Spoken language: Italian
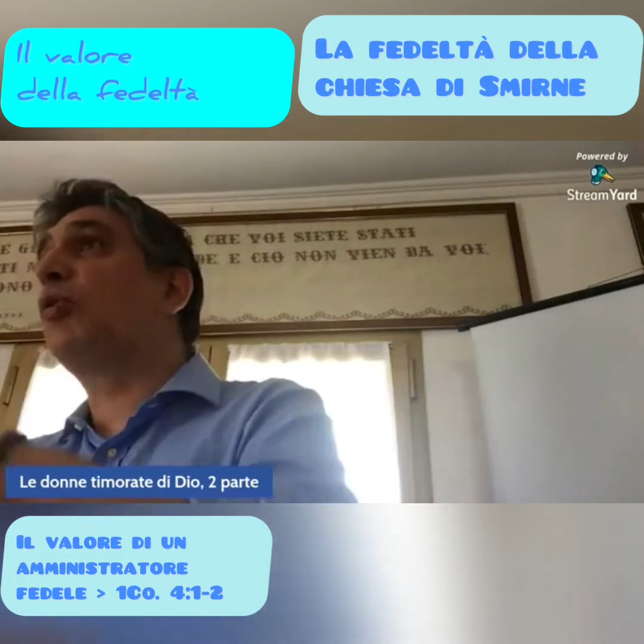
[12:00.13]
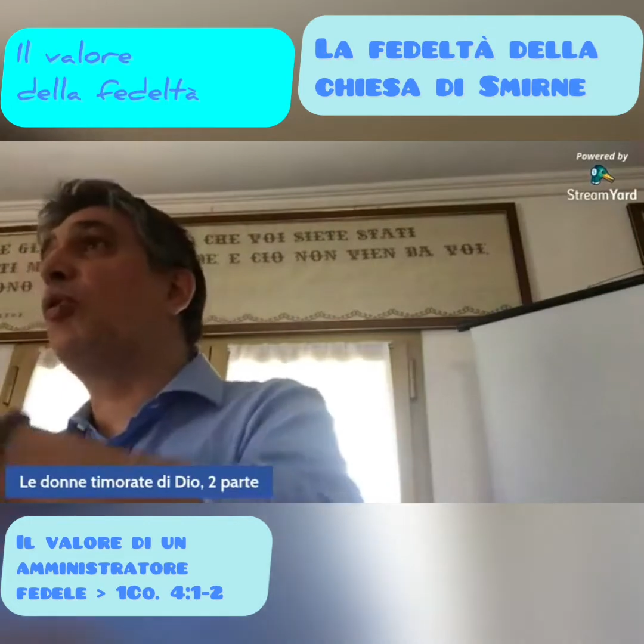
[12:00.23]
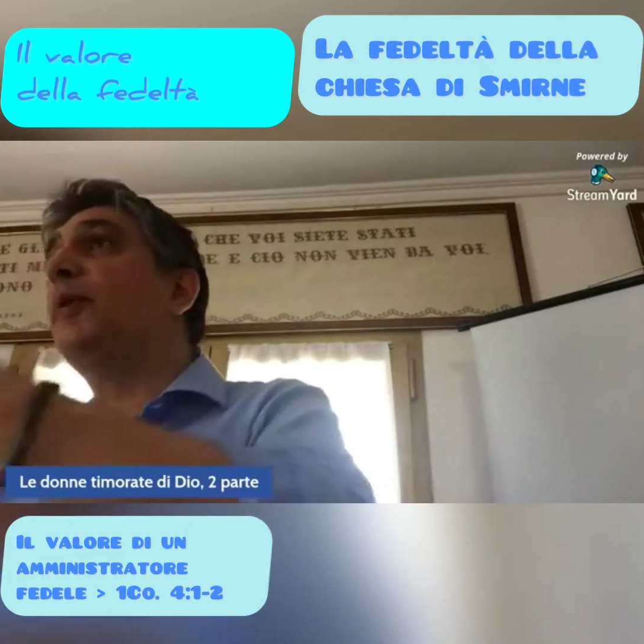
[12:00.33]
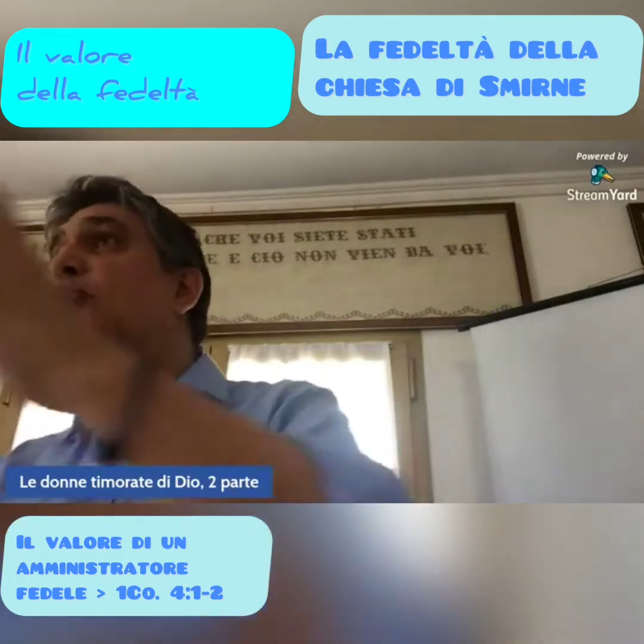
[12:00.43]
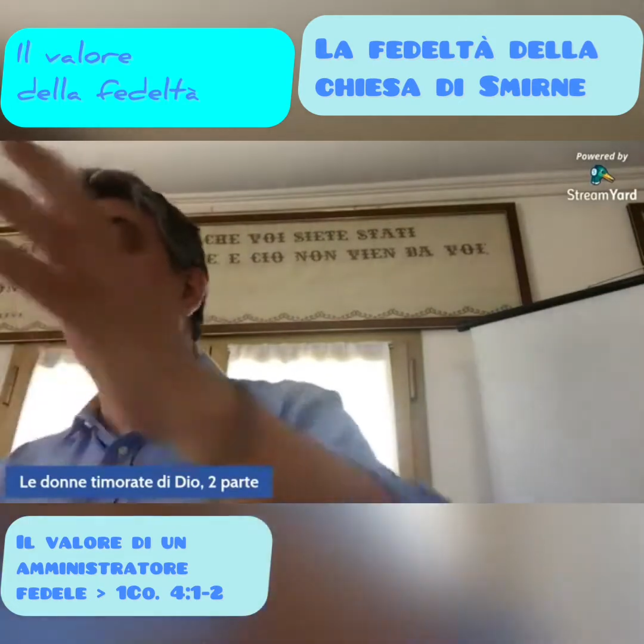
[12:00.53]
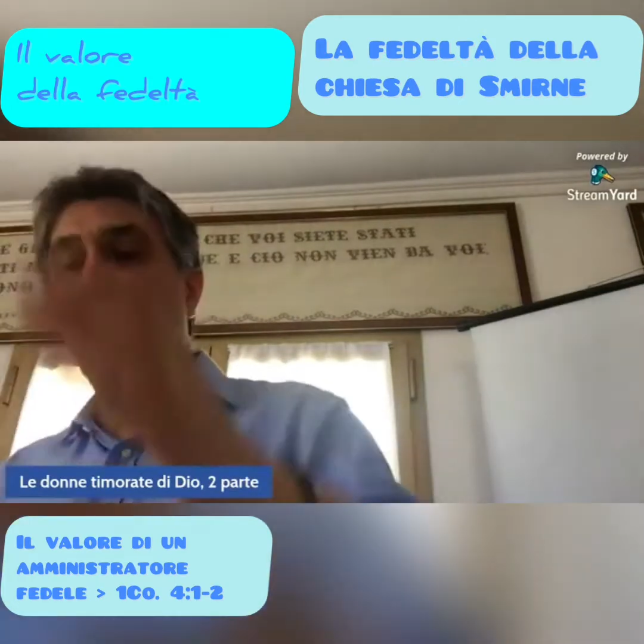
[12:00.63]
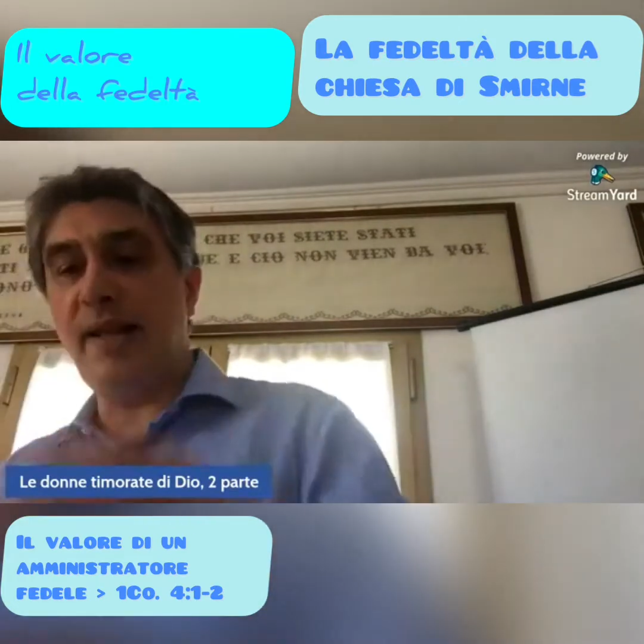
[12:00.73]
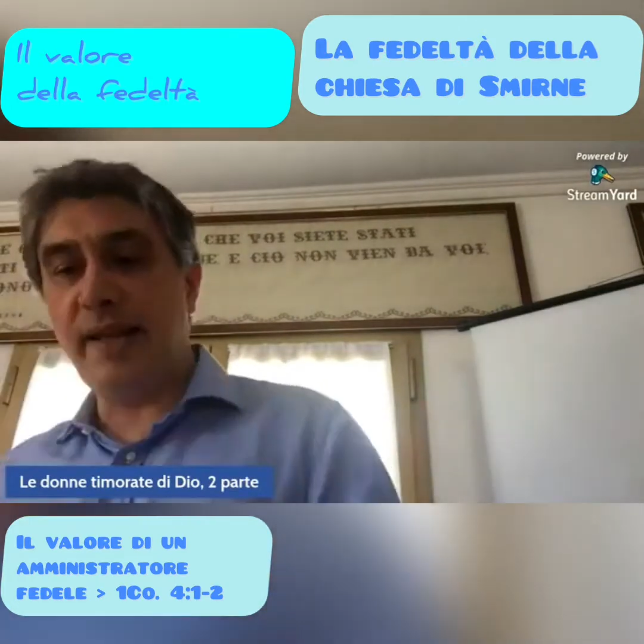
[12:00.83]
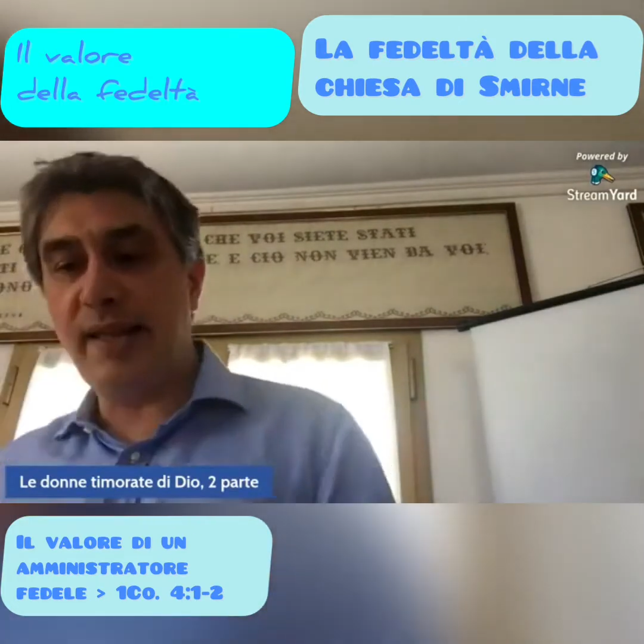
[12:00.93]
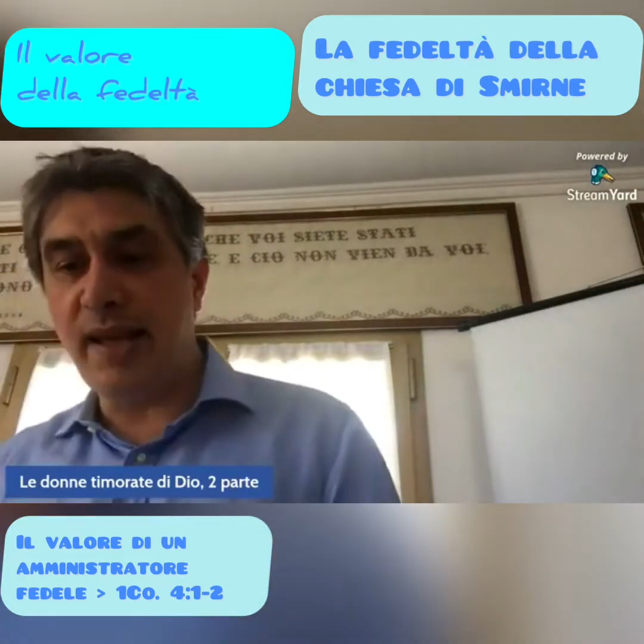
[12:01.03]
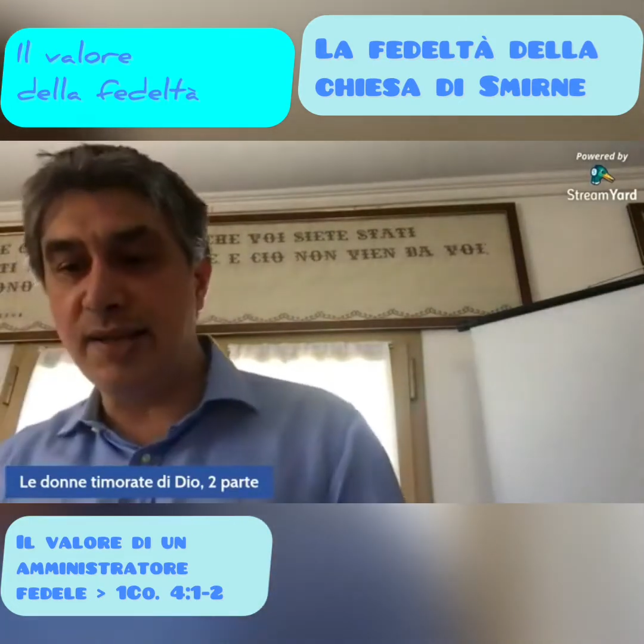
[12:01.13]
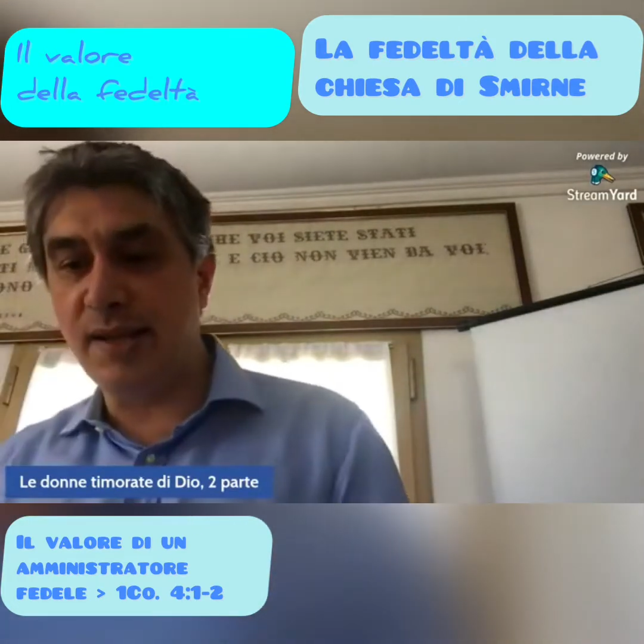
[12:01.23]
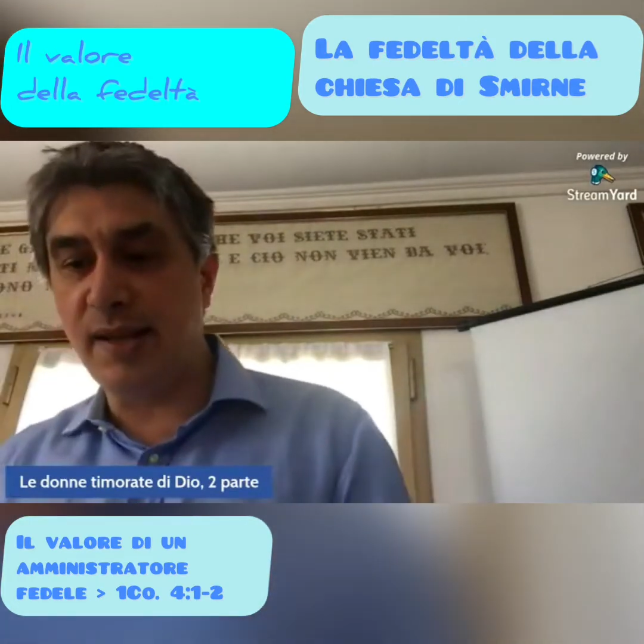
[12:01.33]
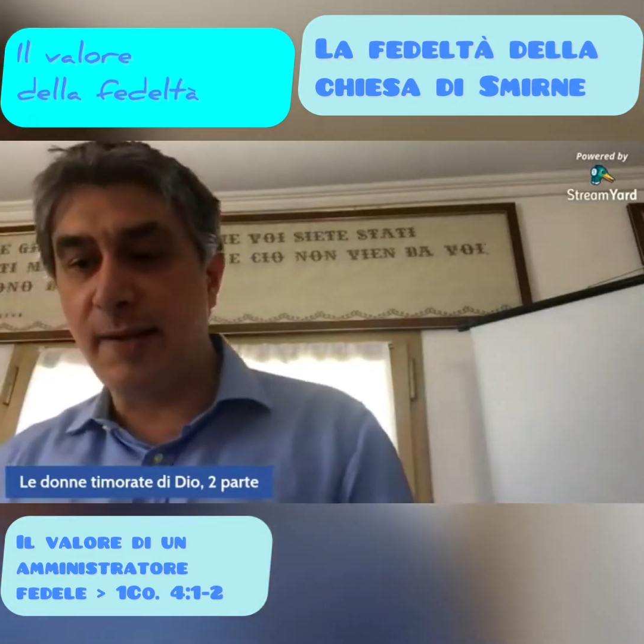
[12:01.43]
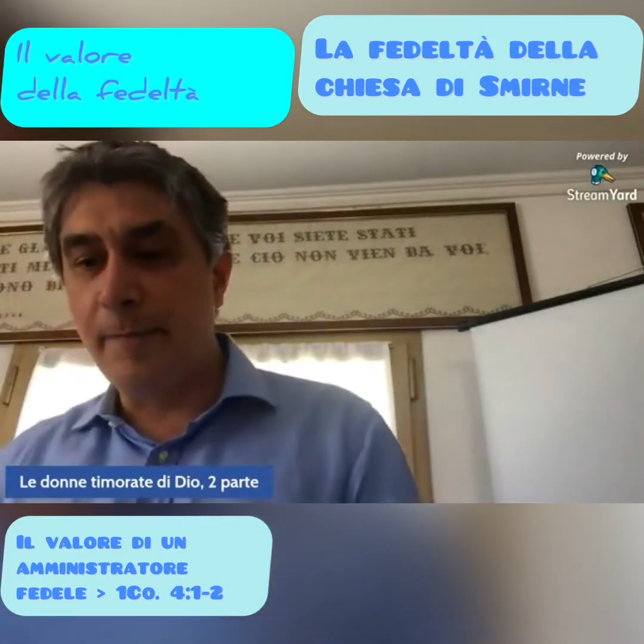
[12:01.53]
come tutte le
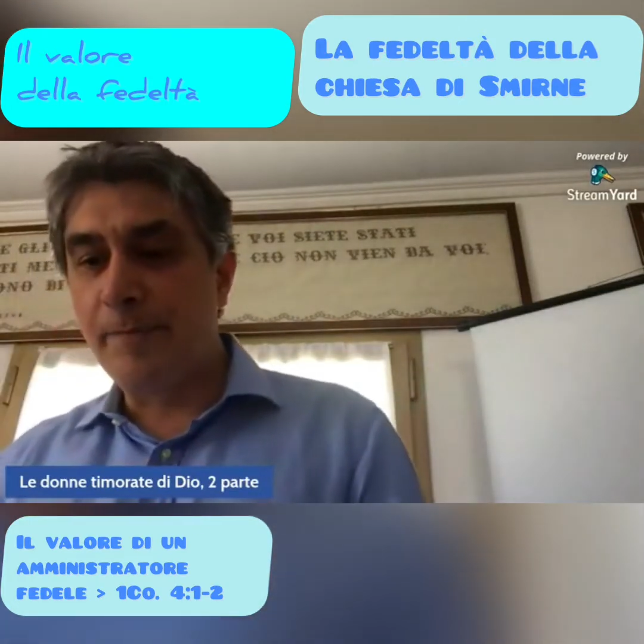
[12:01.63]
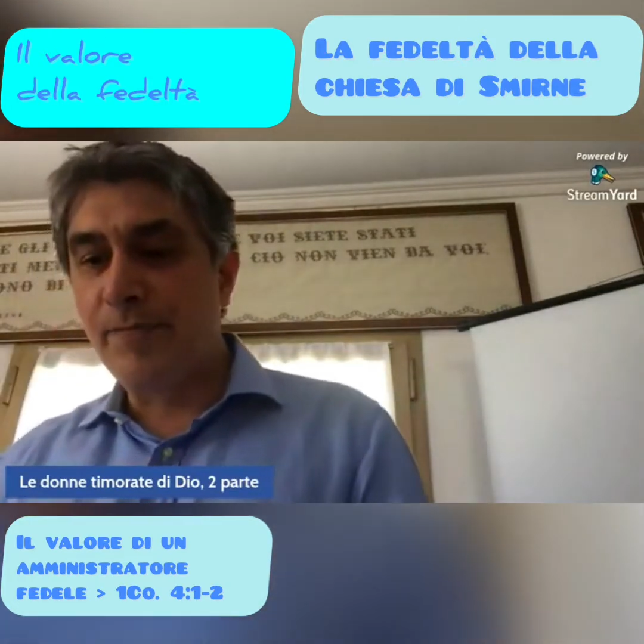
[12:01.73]
chiese,